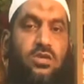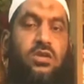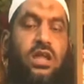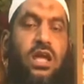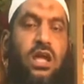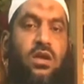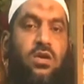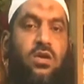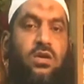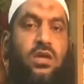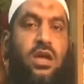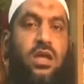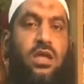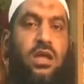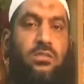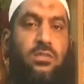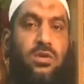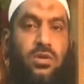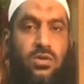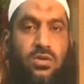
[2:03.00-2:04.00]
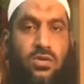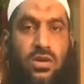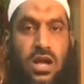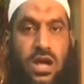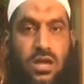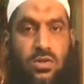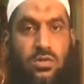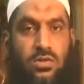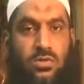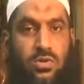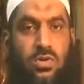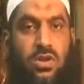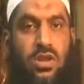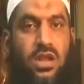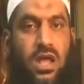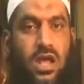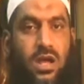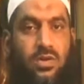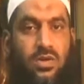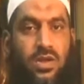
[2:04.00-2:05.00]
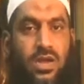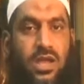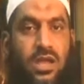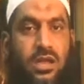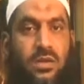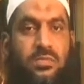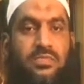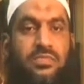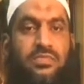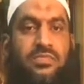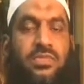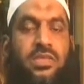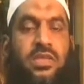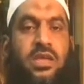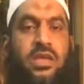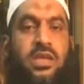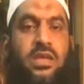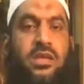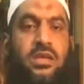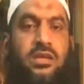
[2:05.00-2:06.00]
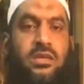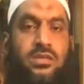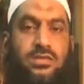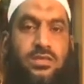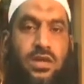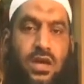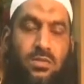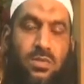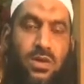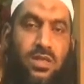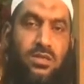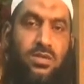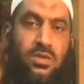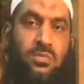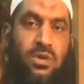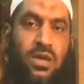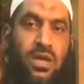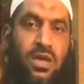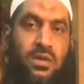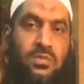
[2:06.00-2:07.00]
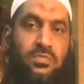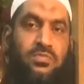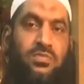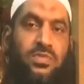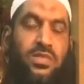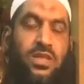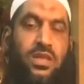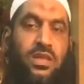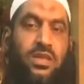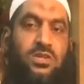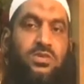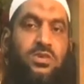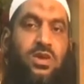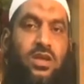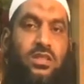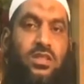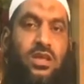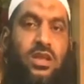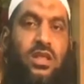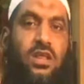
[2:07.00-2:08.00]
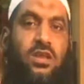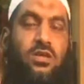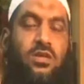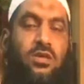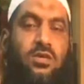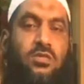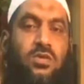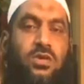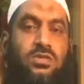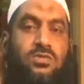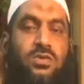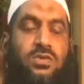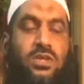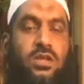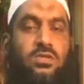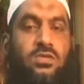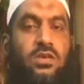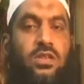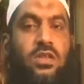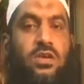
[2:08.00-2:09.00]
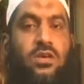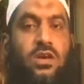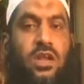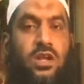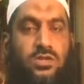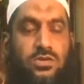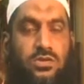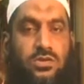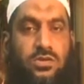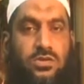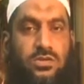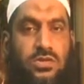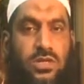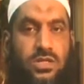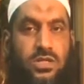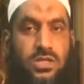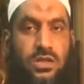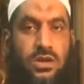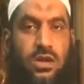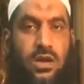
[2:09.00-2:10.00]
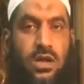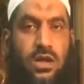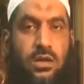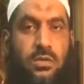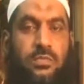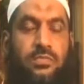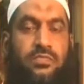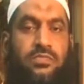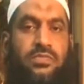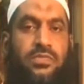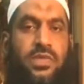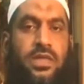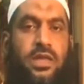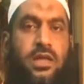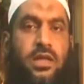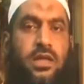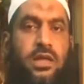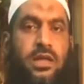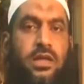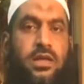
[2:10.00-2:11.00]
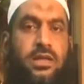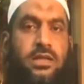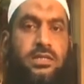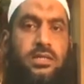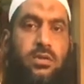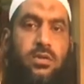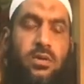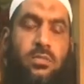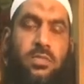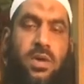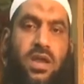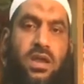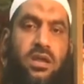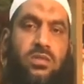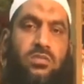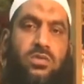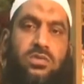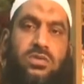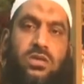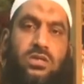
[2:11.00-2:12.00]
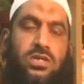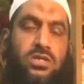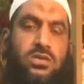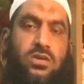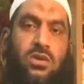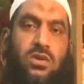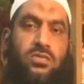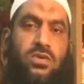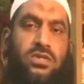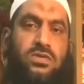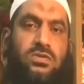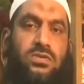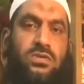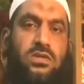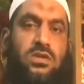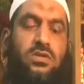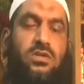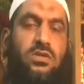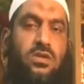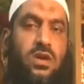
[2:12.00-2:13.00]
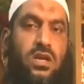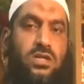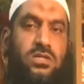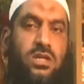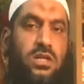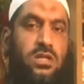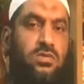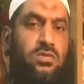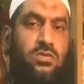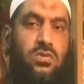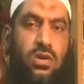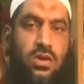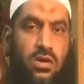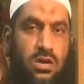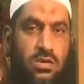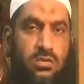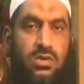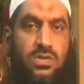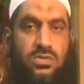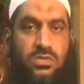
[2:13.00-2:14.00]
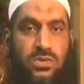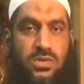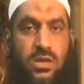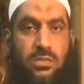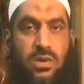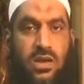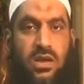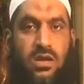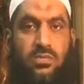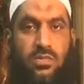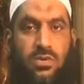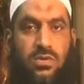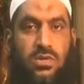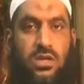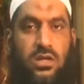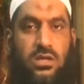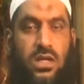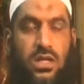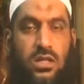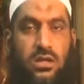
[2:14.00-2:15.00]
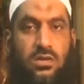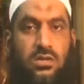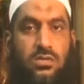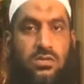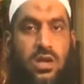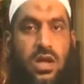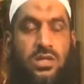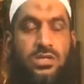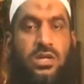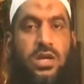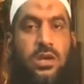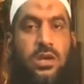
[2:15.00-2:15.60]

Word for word: না ঘটাই এমন কোনো কারণ তৈরি না করি যার মাধ্যমে শয়তানেরও ওয়াসফসা তৈরি করার সুযোগ সৃষ্টি হয় যেমন পানির মধ্যে যে সকল ওয়াসফসাগুলো আসে দু ধরনের ওয়াসফসা পানির মধ্যে সাধারণত আসে